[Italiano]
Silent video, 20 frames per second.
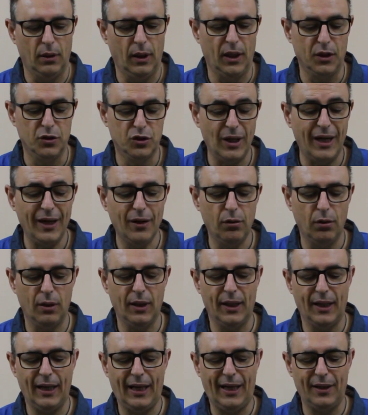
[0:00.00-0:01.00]
è già
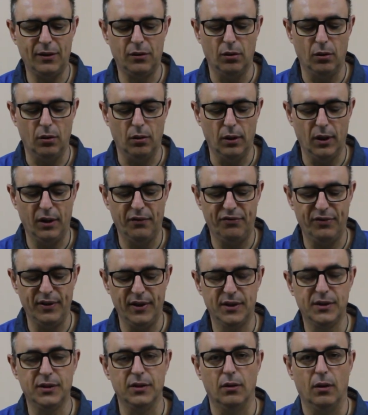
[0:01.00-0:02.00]
collegato e
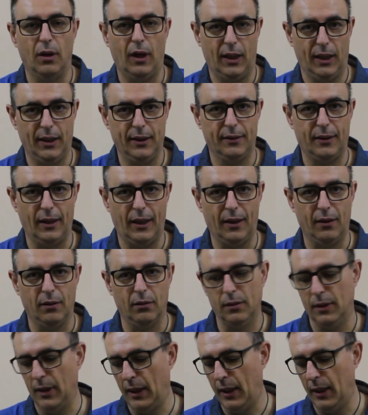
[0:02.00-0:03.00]
fisso
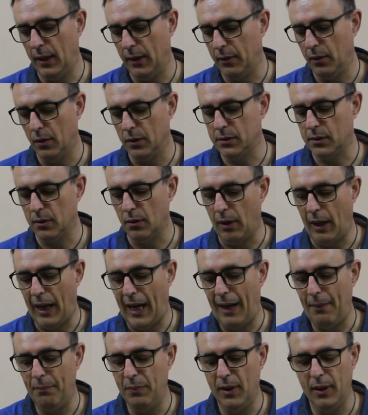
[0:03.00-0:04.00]
all'interno del nostro
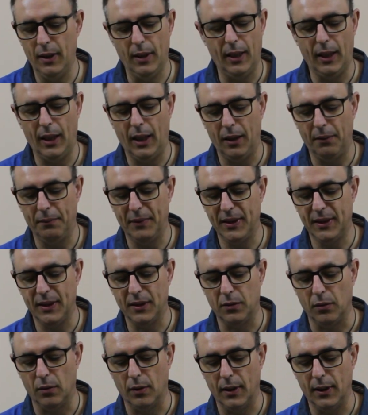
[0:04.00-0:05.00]
hub e
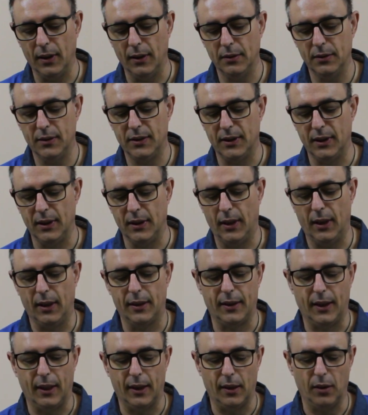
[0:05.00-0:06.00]
l'alimentatore si
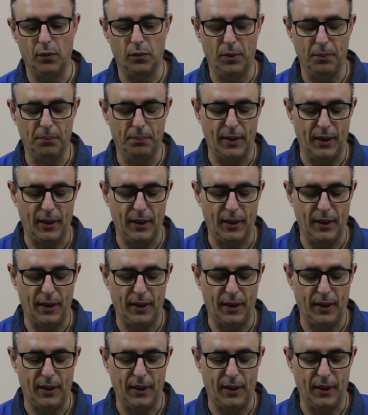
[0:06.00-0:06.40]
attacca qui in